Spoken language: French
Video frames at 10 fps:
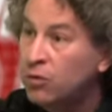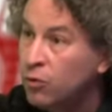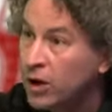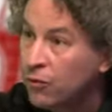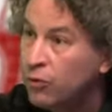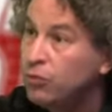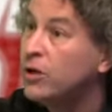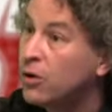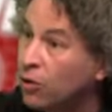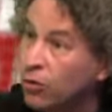tous les
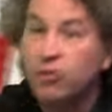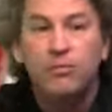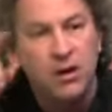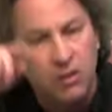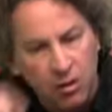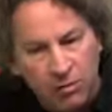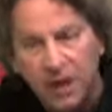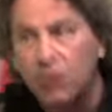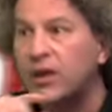revenus d'ailleurs, le SMIC comme les